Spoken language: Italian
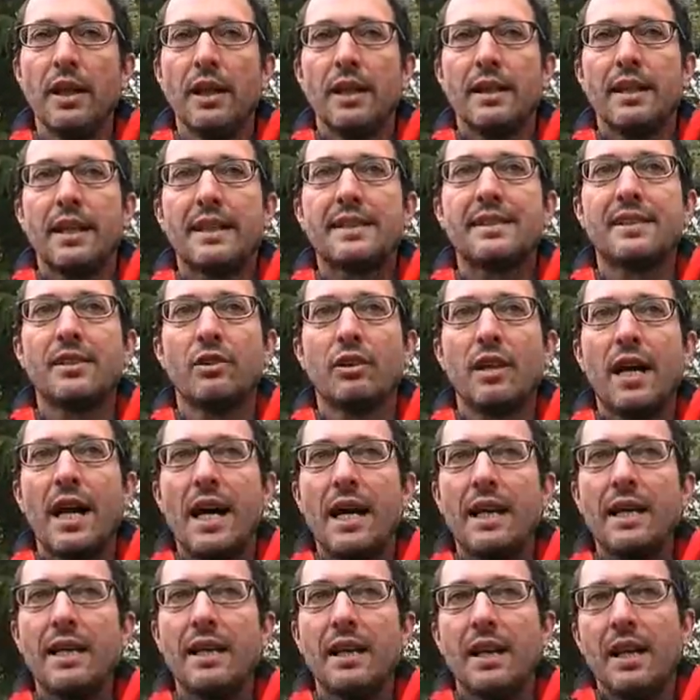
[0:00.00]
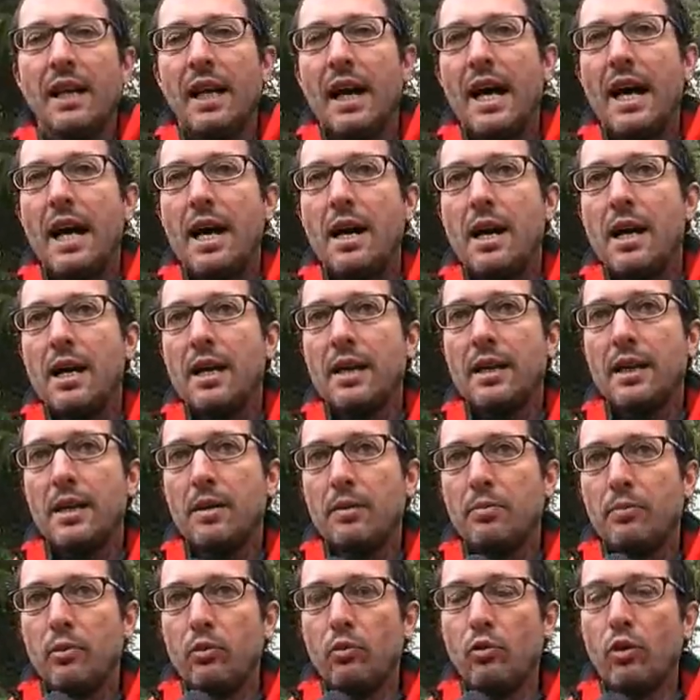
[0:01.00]
nazionali a
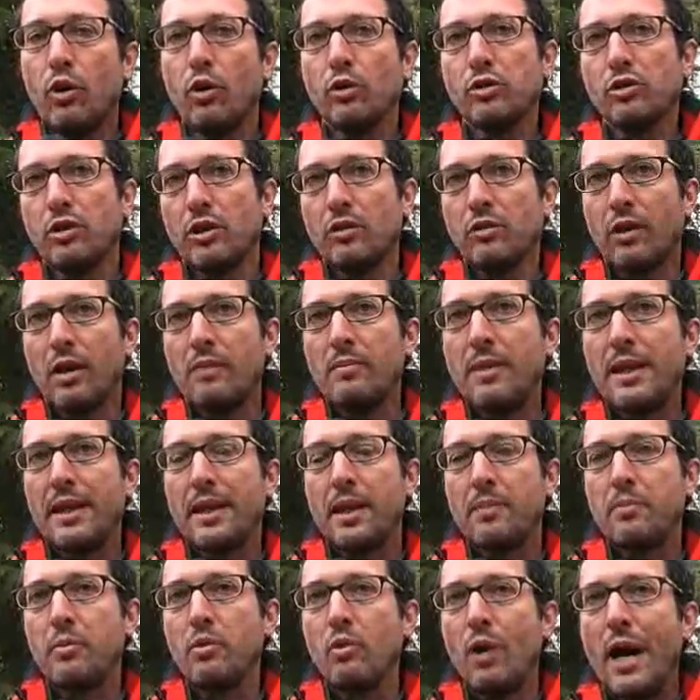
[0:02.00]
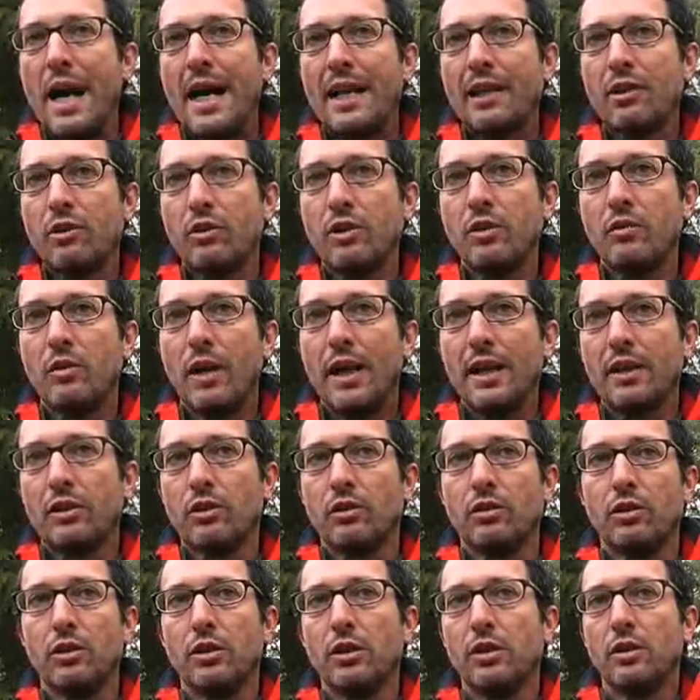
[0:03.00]
eh, un costo naturalmente più alto in
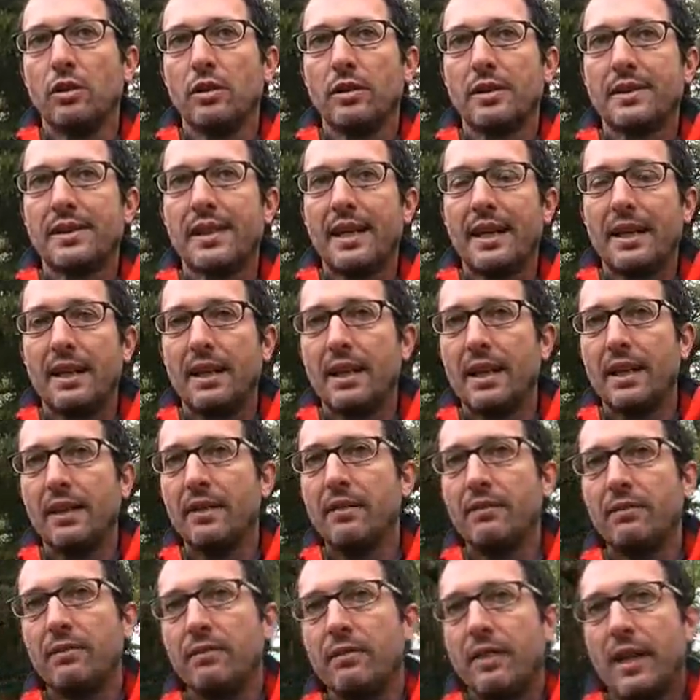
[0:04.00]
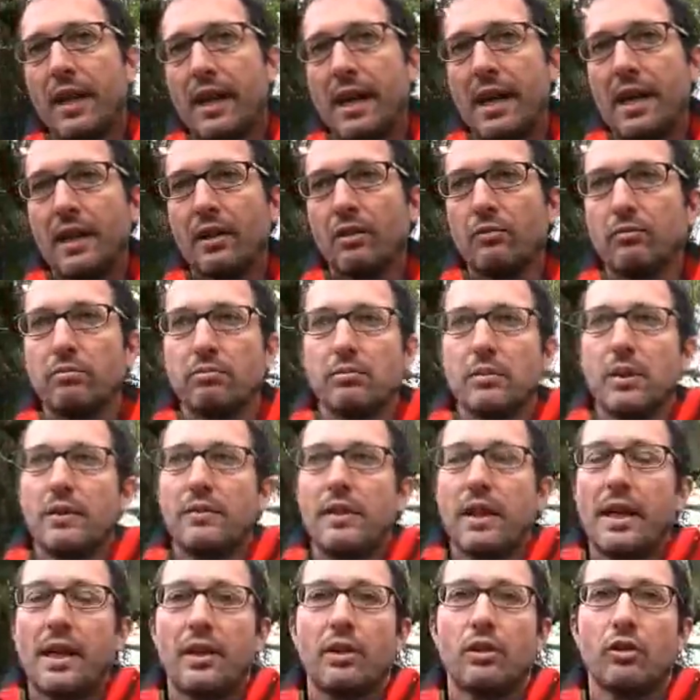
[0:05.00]
quanto sar, eh, verranno,
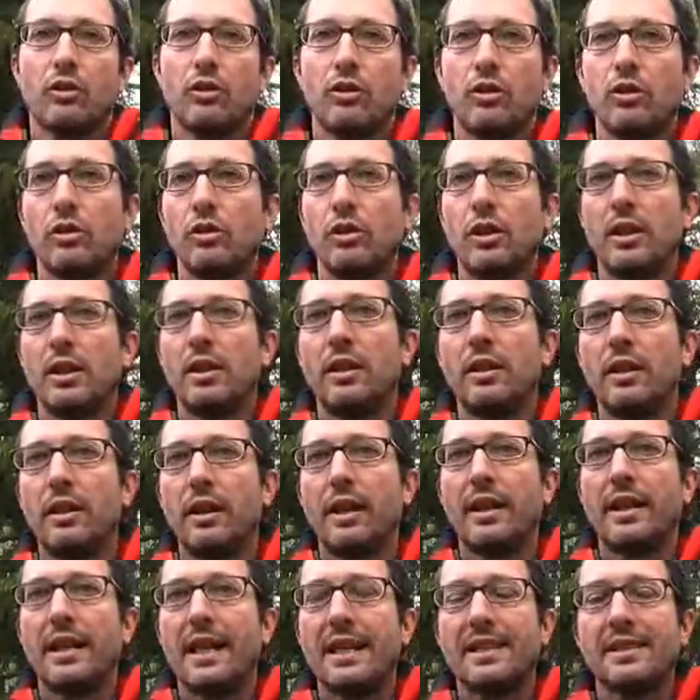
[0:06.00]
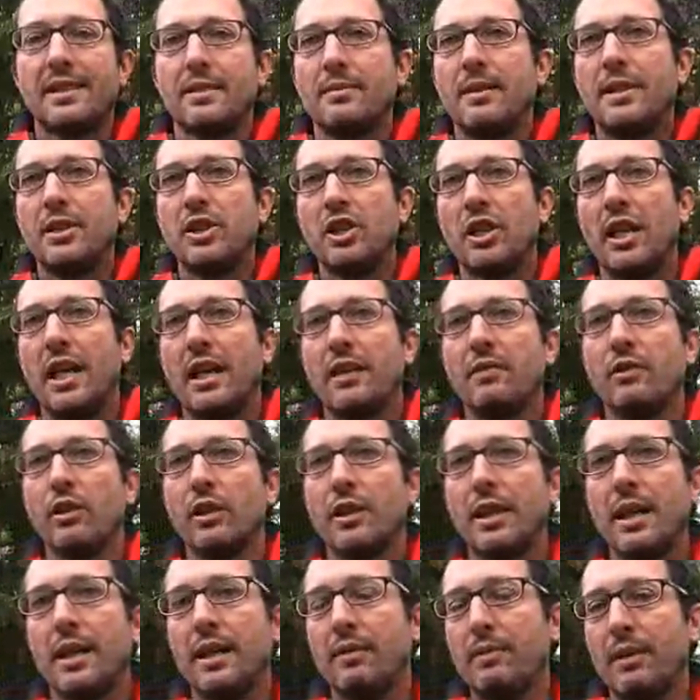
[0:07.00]
verranno eh, richiesti i medicinali
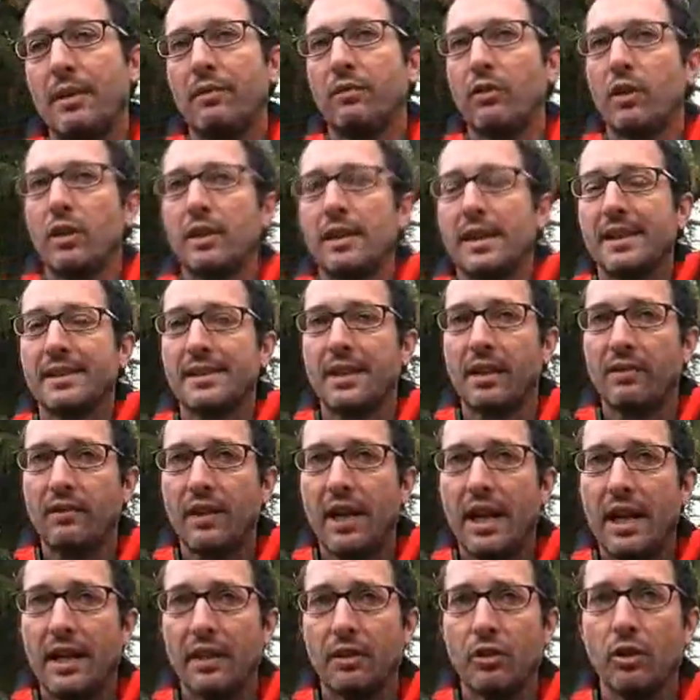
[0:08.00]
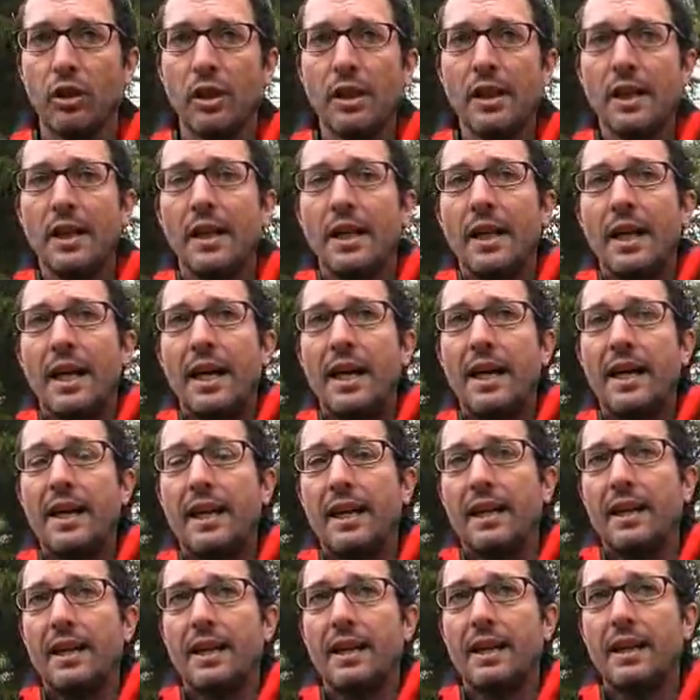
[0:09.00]
volta per volta che serviranno e
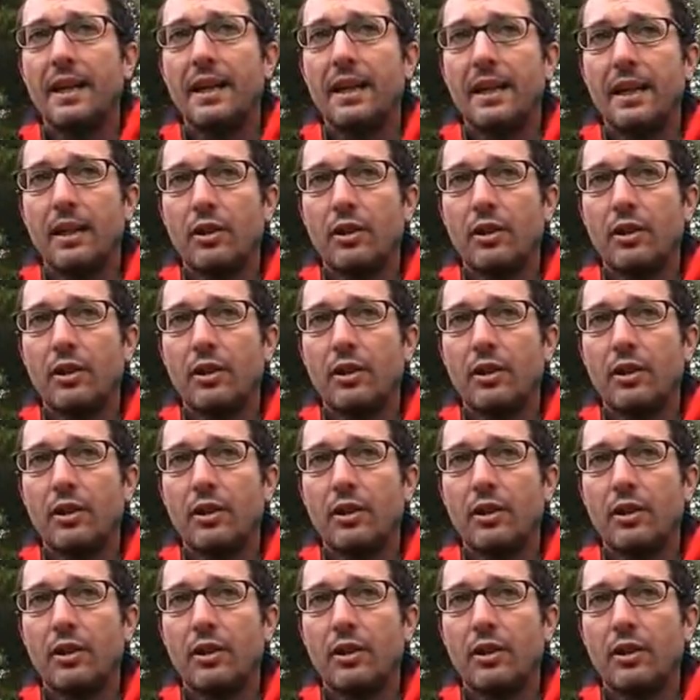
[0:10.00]
eh,